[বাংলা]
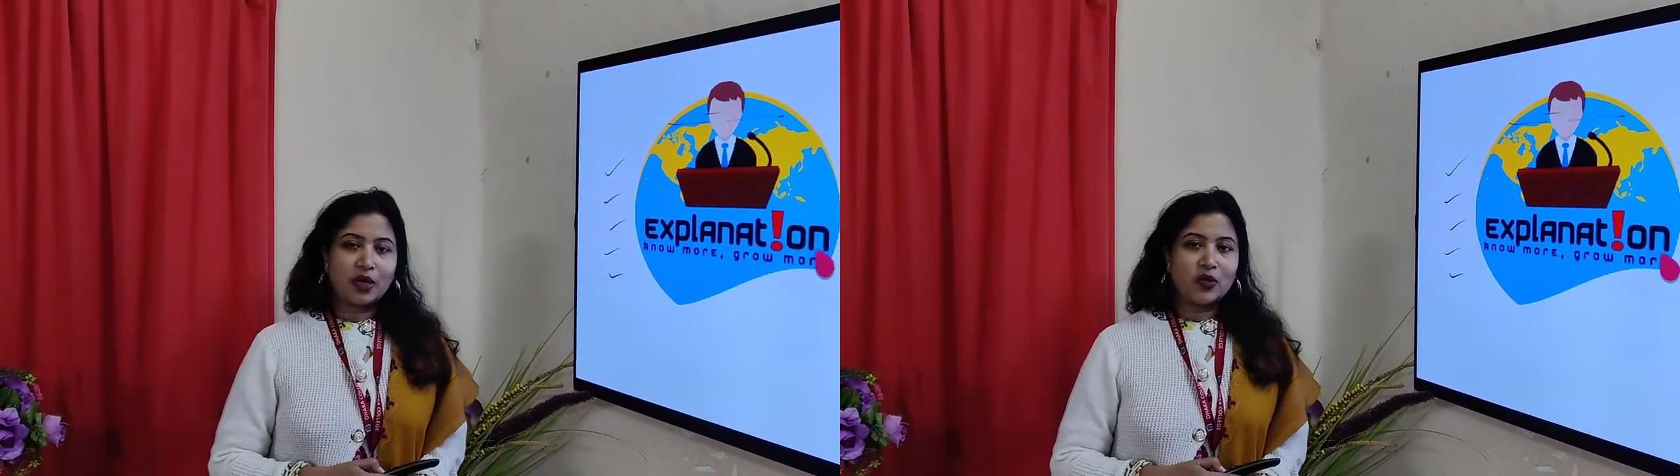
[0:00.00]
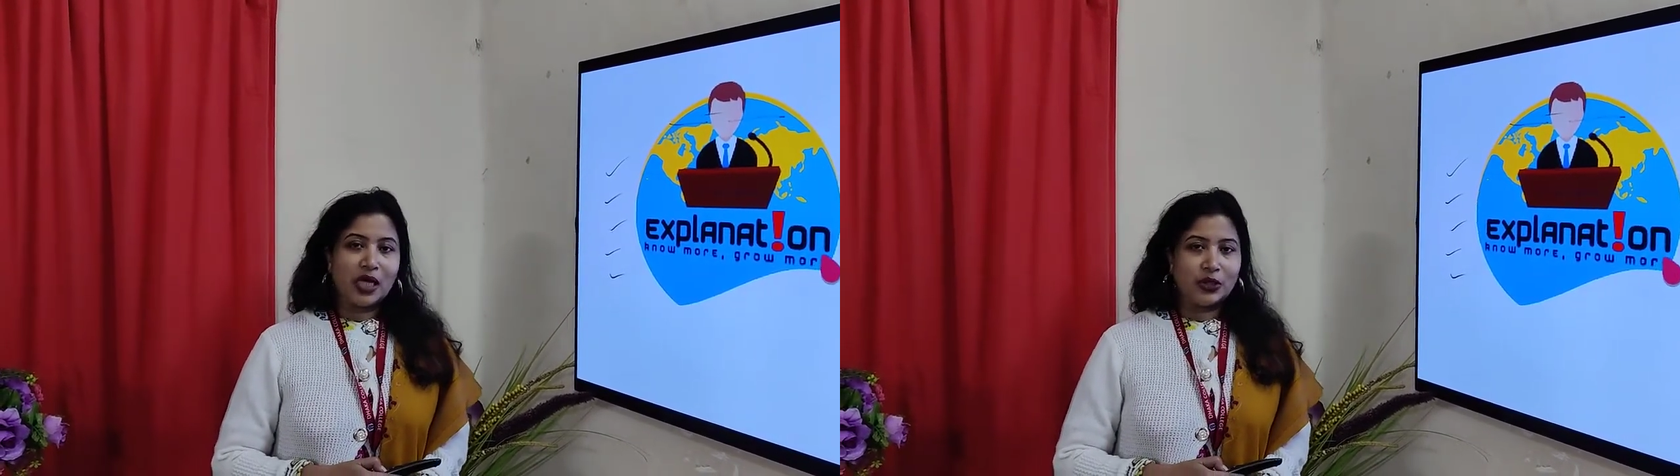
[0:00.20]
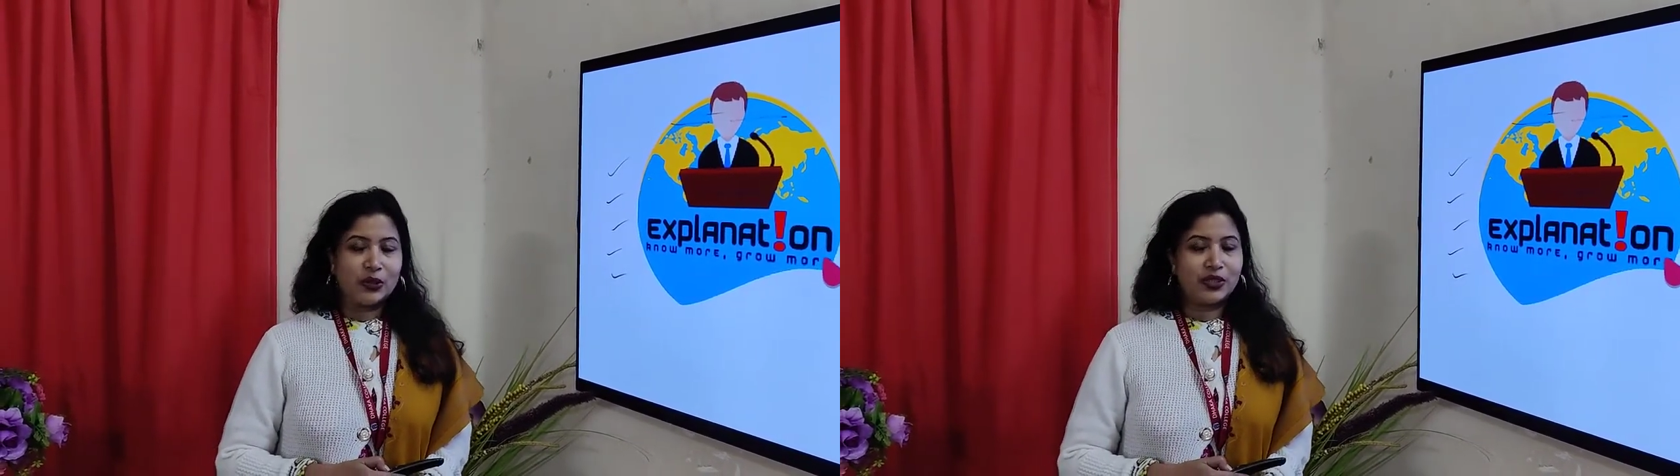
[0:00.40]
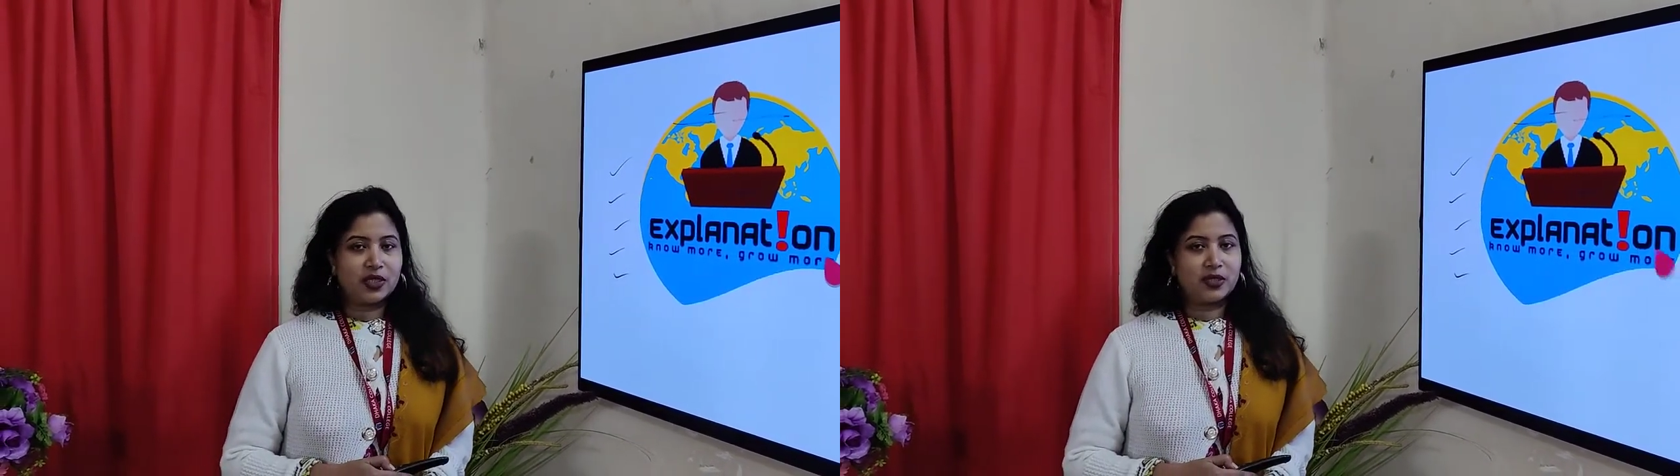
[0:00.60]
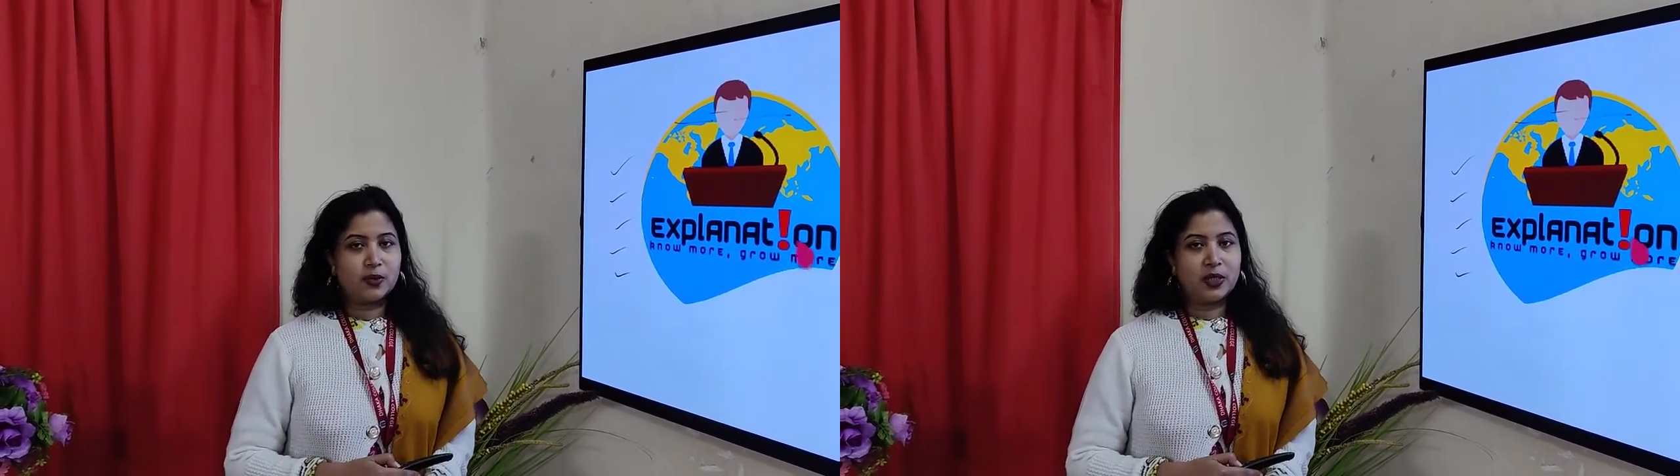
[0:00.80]
ভালো আছো
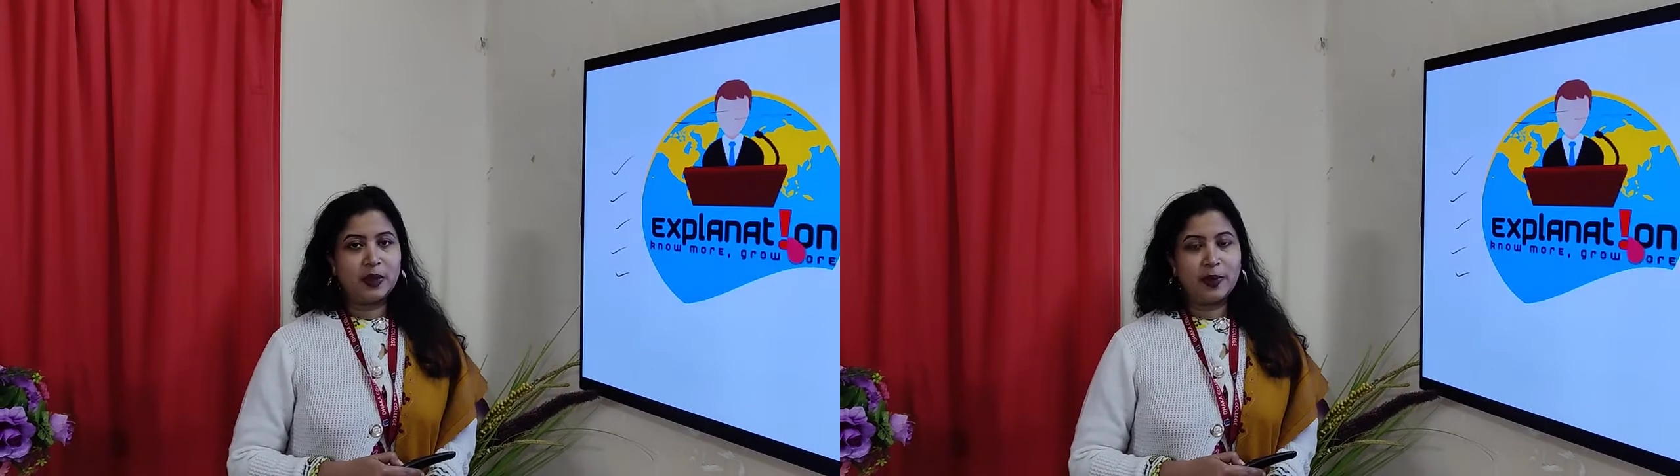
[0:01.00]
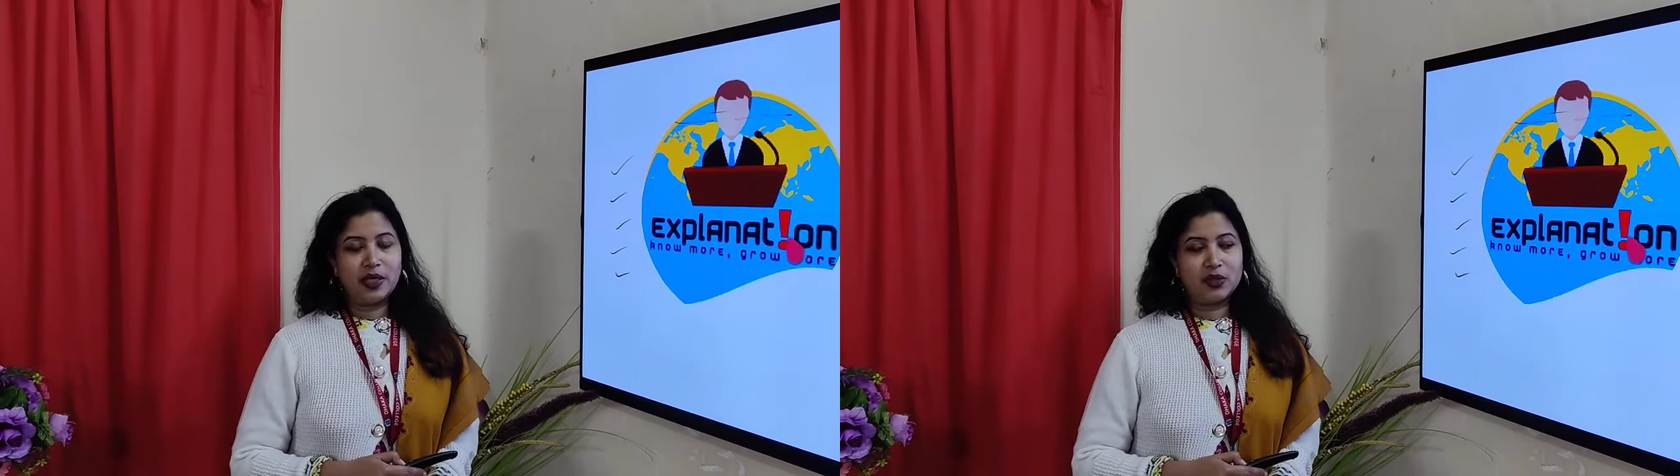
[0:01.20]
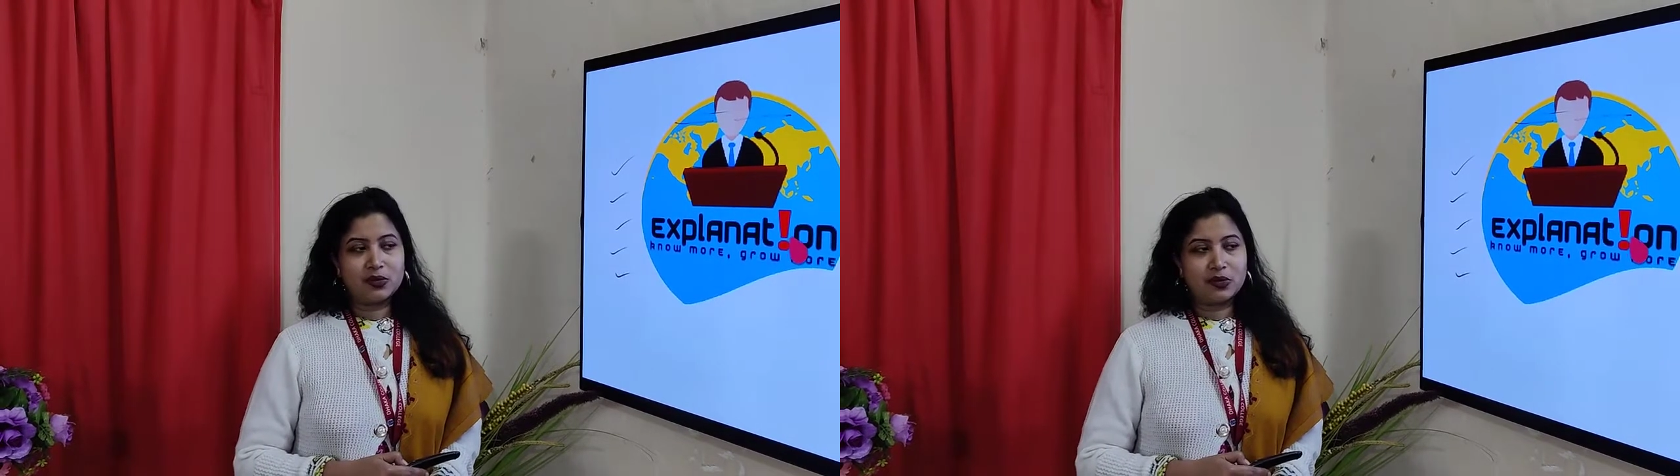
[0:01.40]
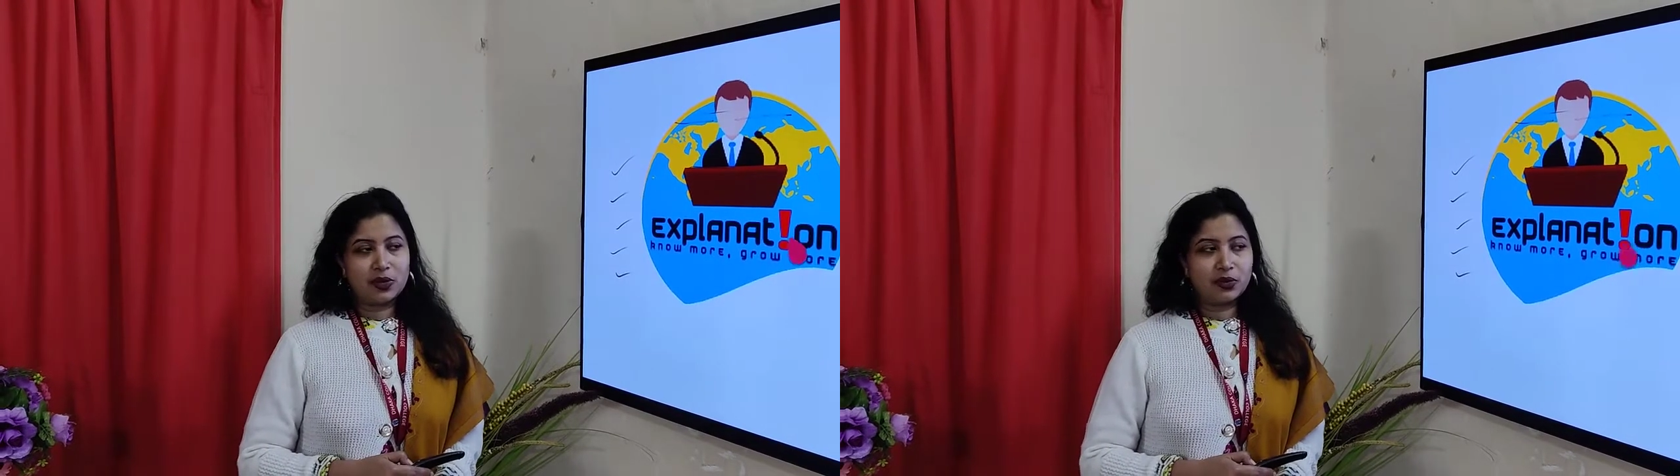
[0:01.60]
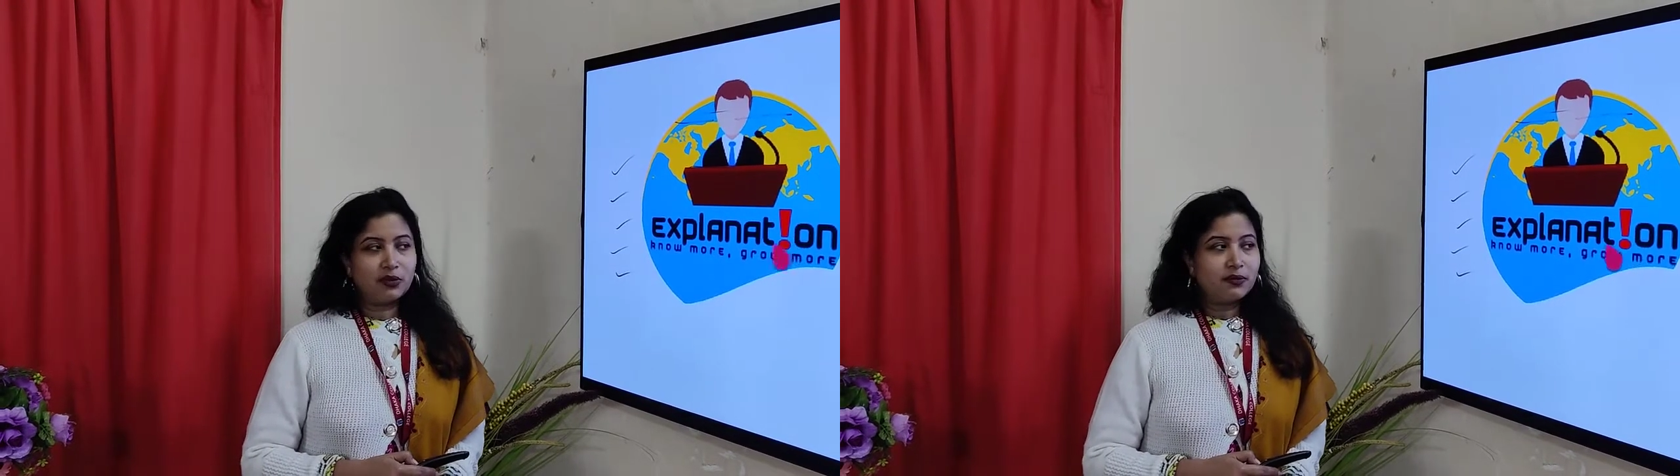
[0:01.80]
স্বাস্থ্যবিধি মেনে
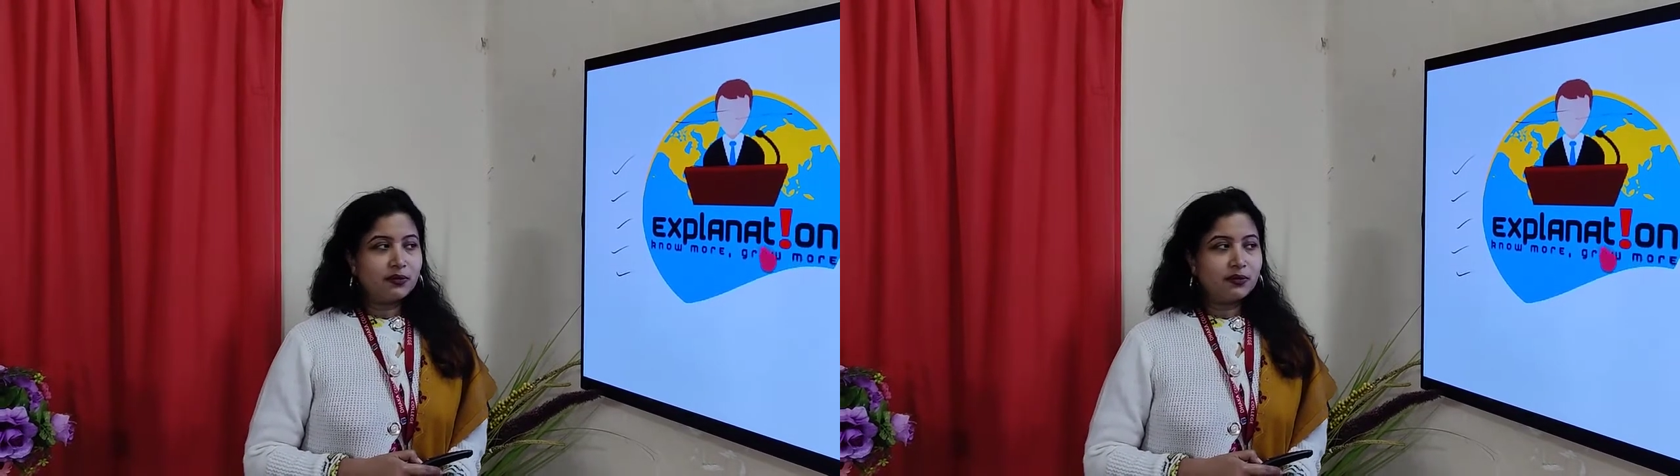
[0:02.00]
চলছো